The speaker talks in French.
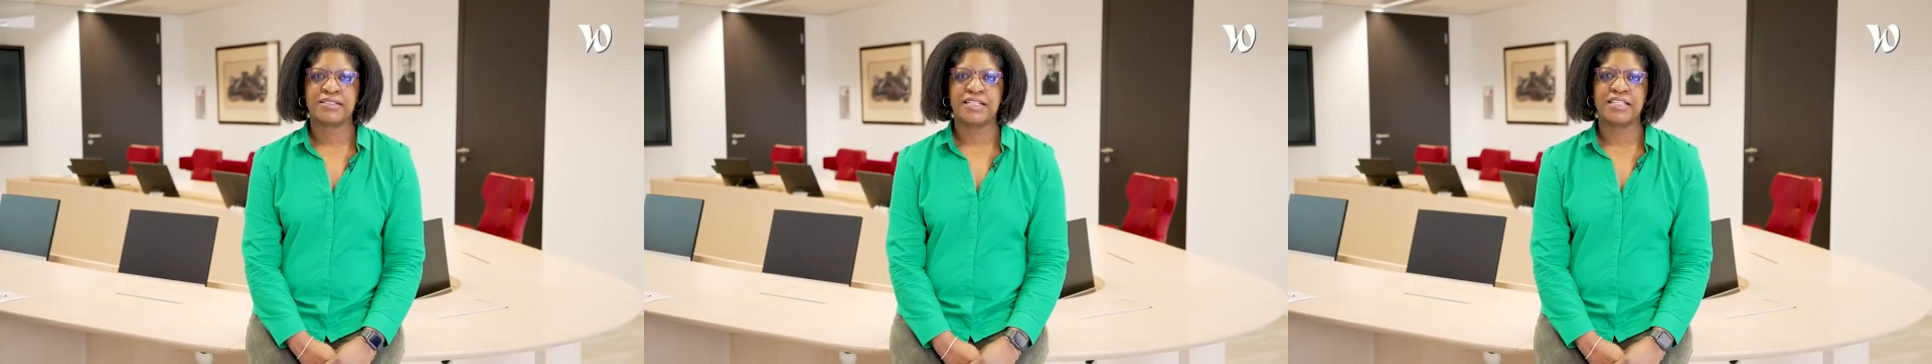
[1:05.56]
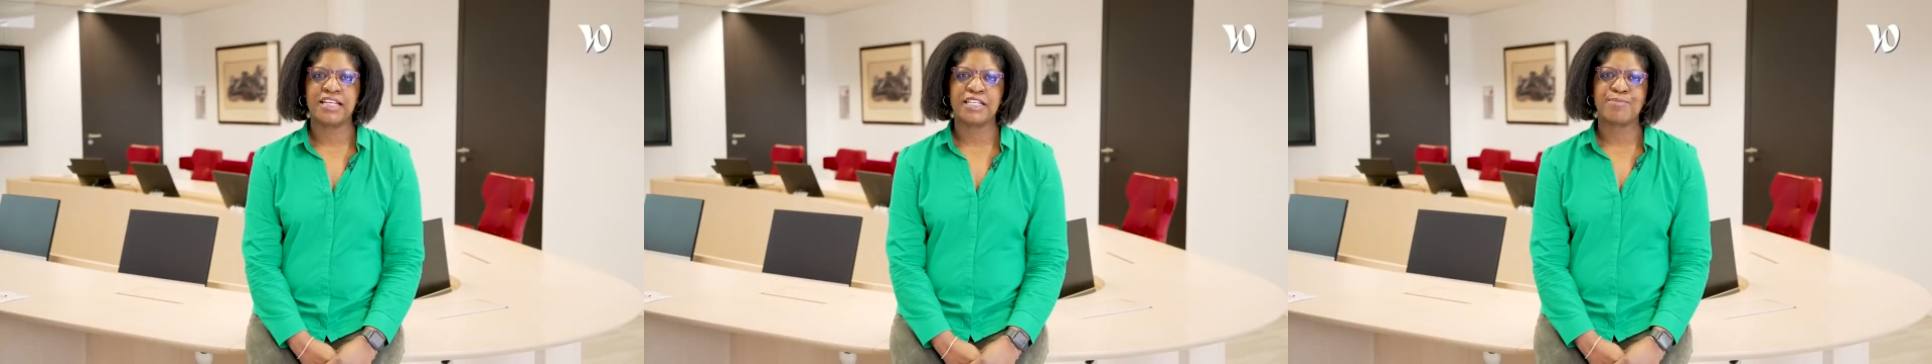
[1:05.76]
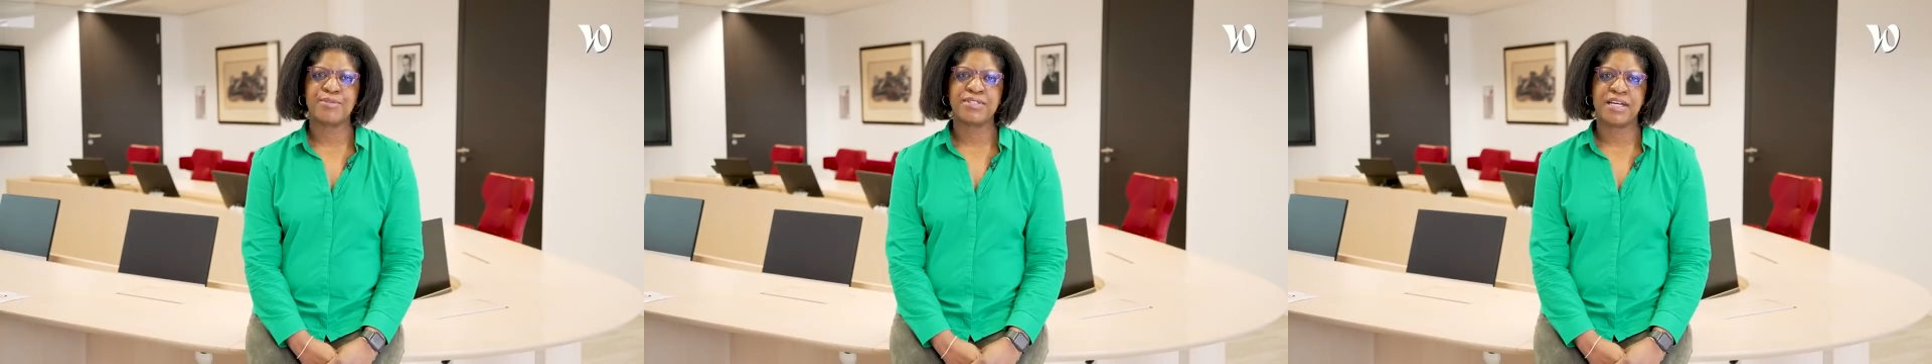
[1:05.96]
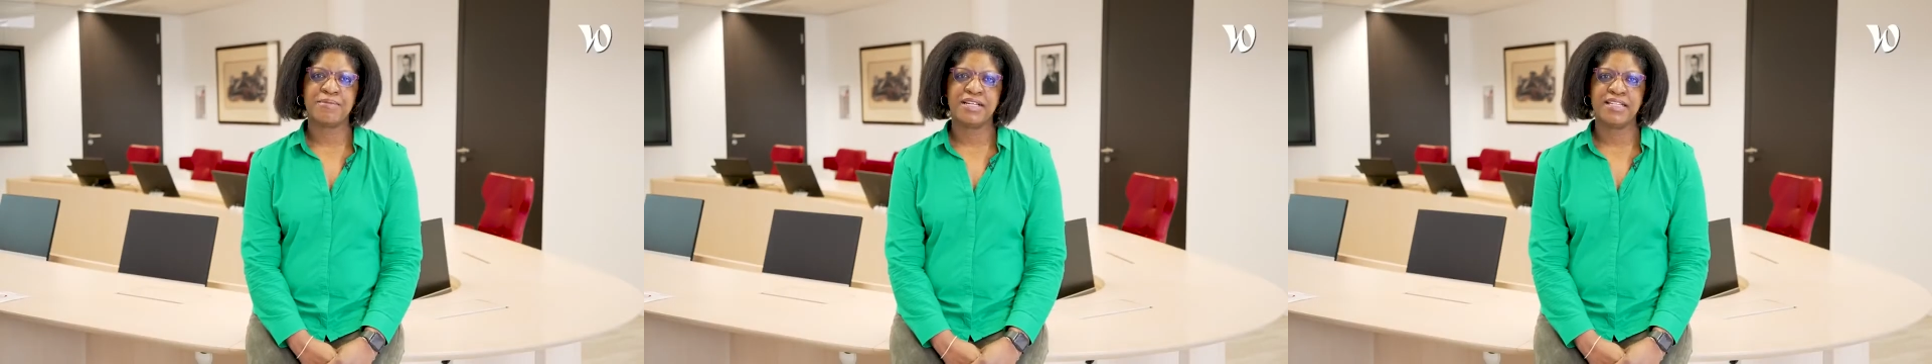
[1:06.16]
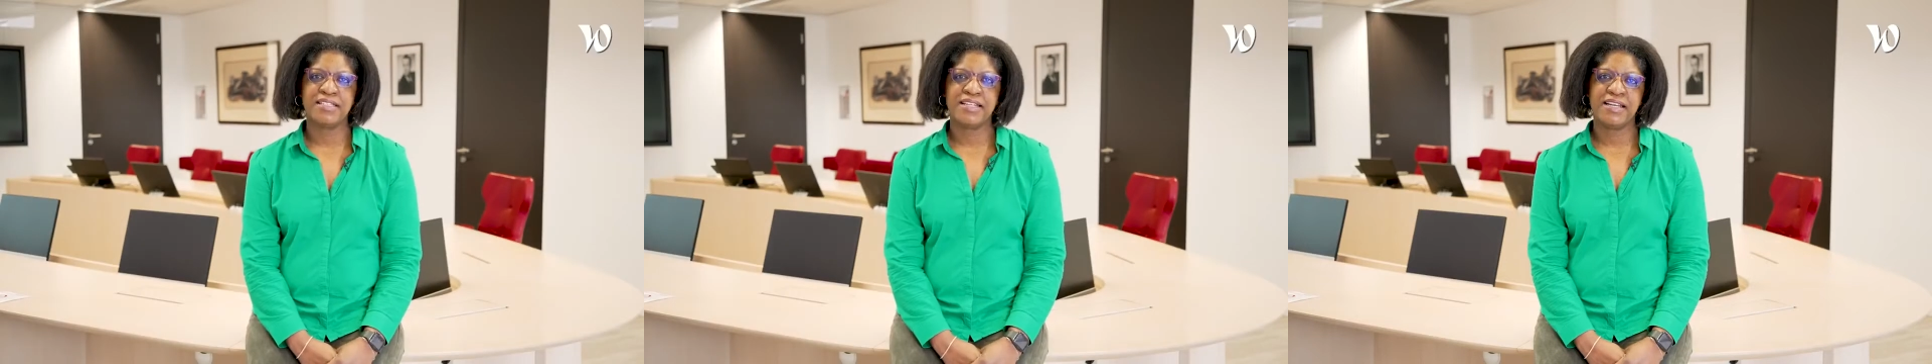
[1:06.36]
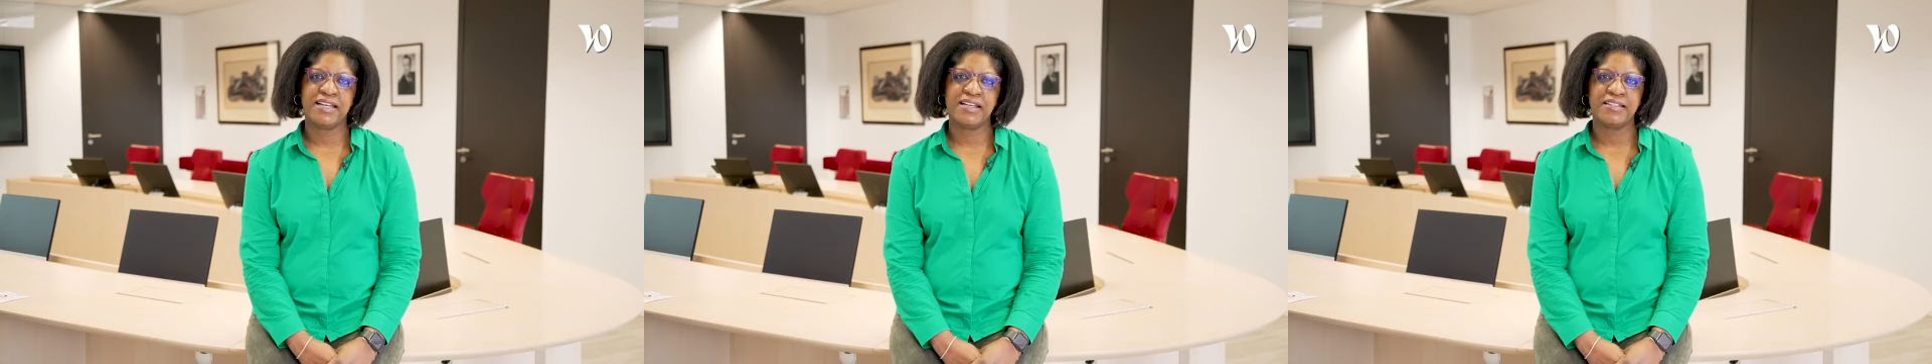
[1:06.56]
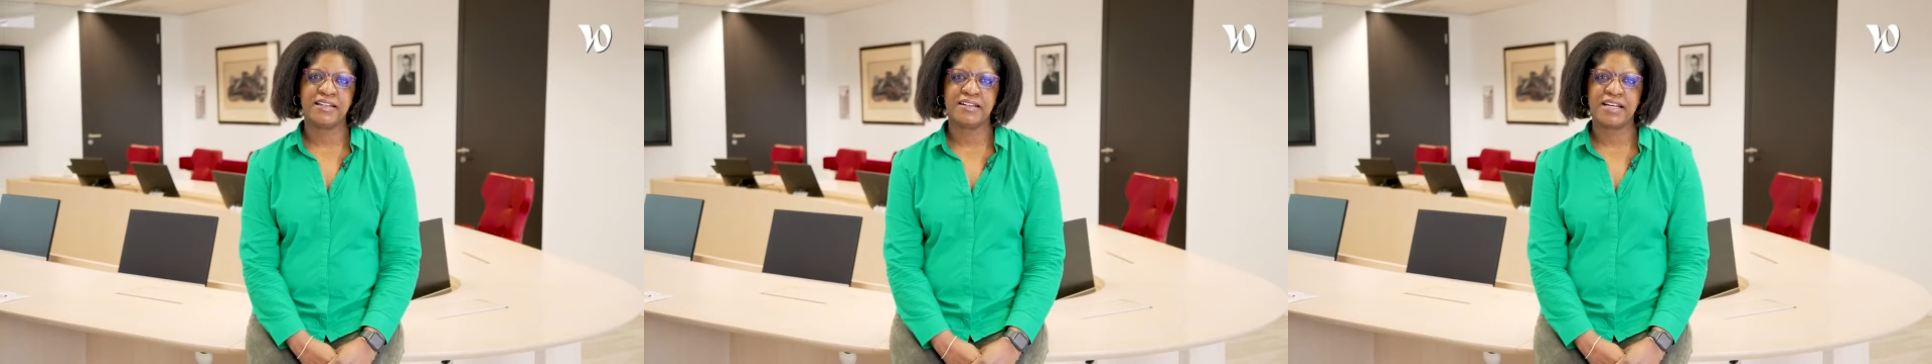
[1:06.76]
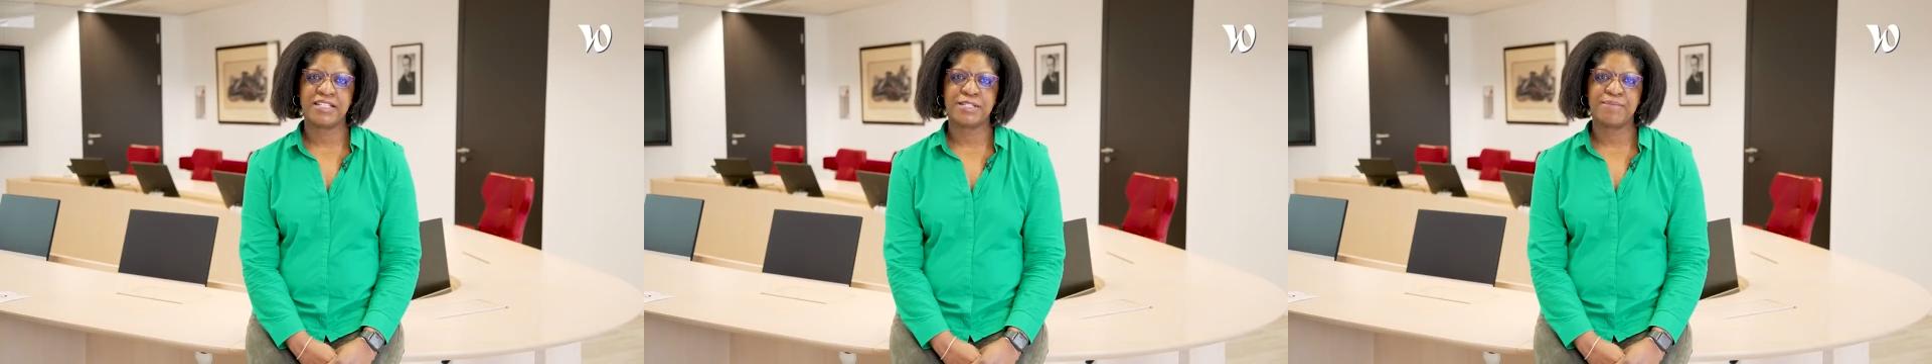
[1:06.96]
Cette responsabilité
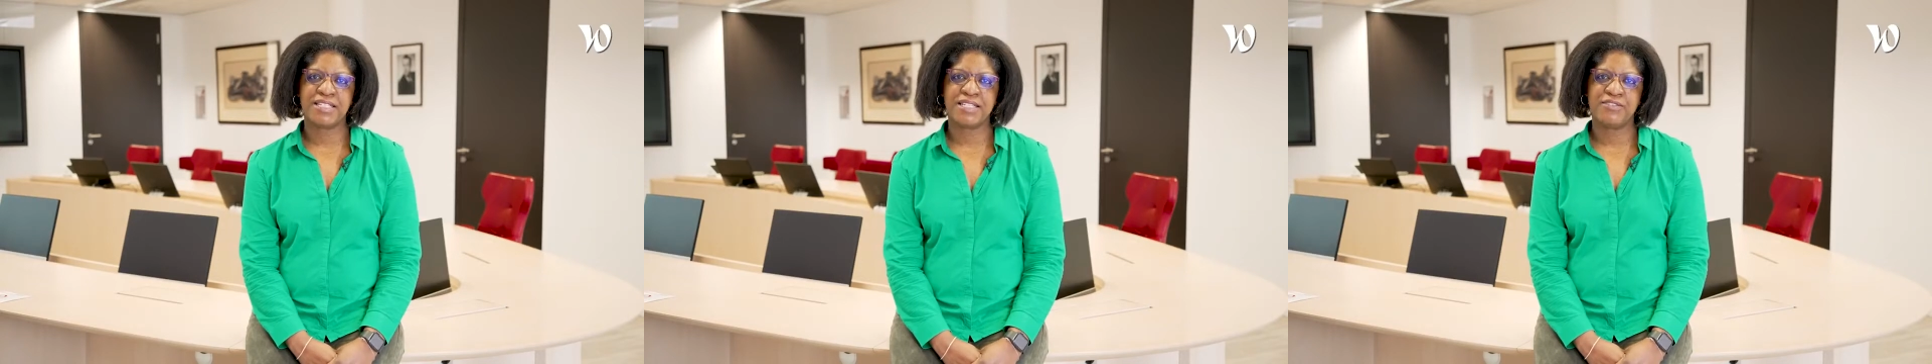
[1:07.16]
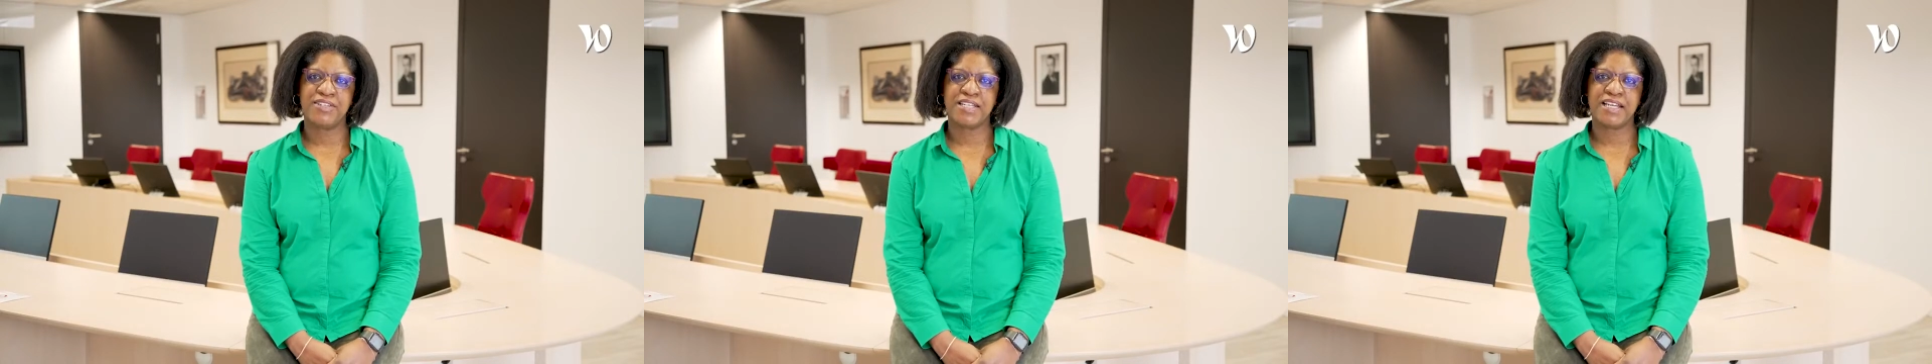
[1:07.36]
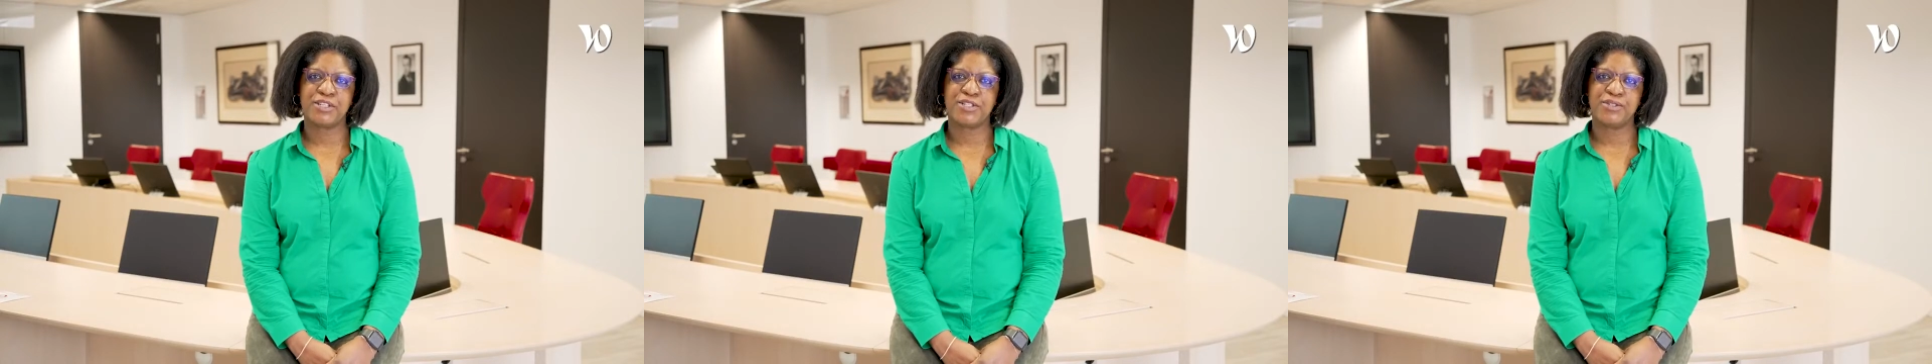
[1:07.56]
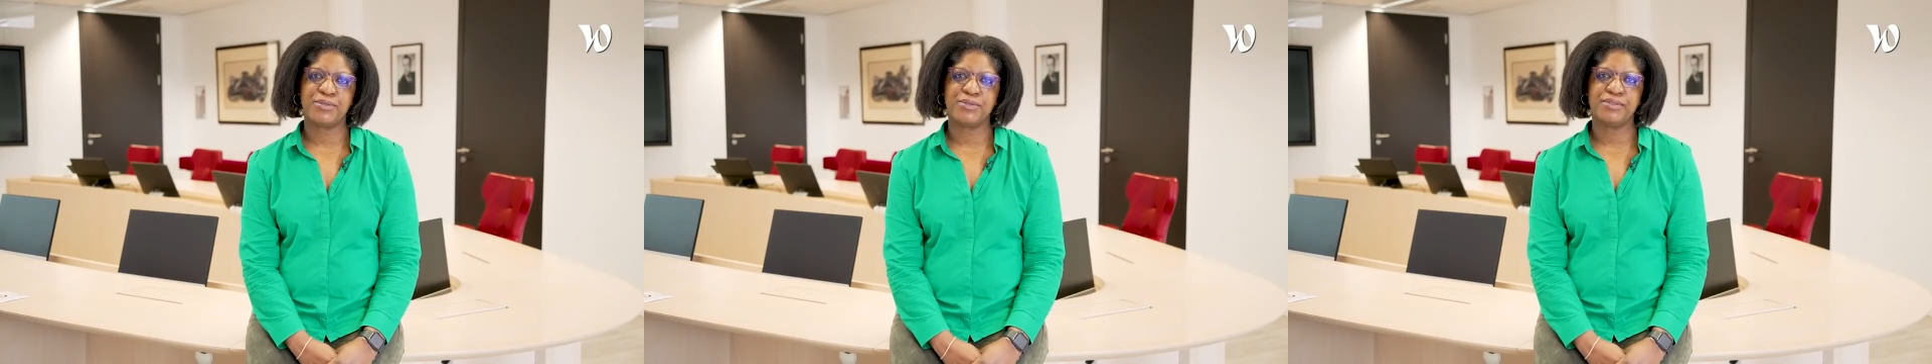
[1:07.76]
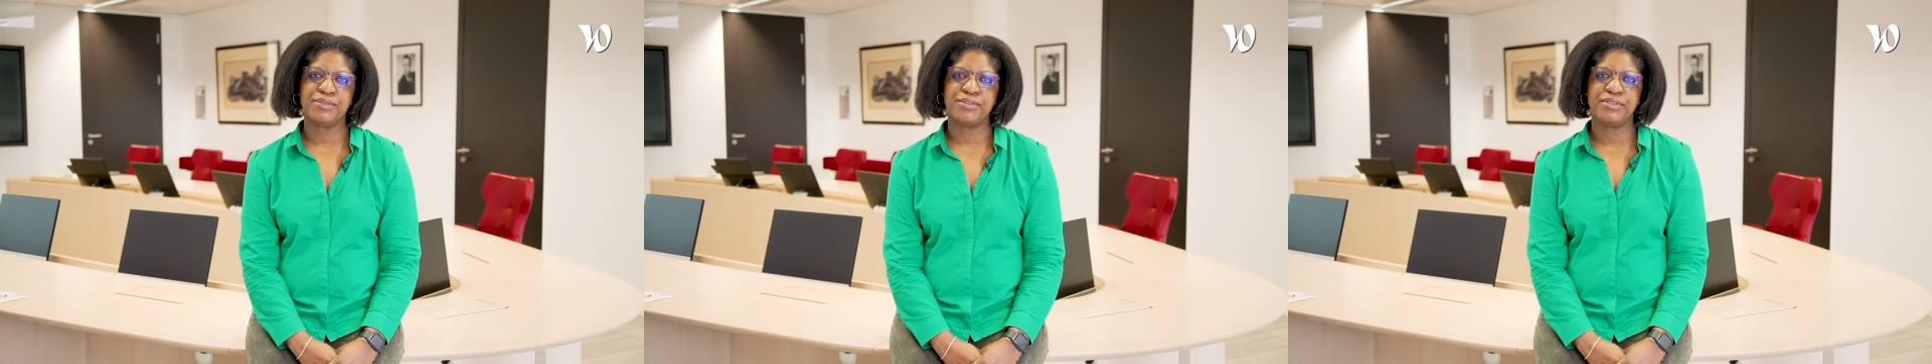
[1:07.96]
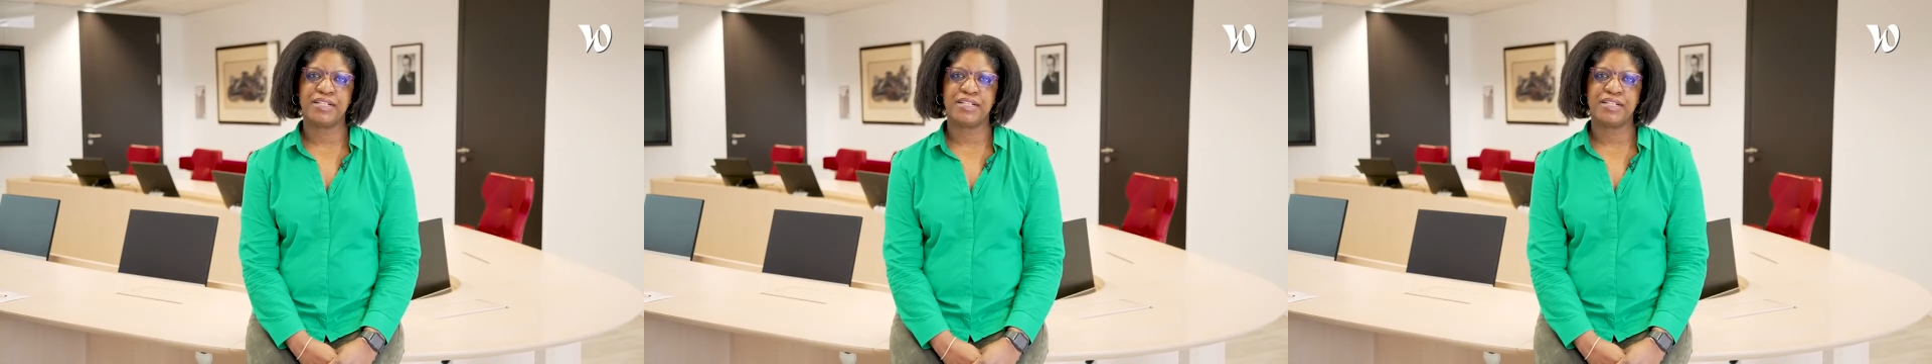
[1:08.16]
dans la spécification,